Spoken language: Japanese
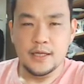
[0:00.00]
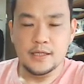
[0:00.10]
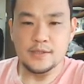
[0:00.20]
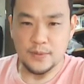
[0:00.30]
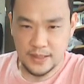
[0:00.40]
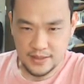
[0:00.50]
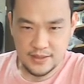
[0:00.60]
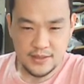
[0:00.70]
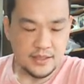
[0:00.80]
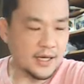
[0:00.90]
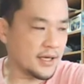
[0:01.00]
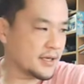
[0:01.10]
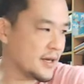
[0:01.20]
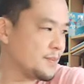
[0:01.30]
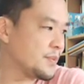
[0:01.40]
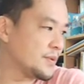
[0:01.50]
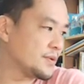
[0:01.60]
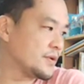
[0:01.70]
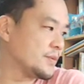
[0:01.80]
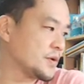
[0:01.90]
そうなんです。はい。憲法
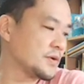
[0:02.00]
というもの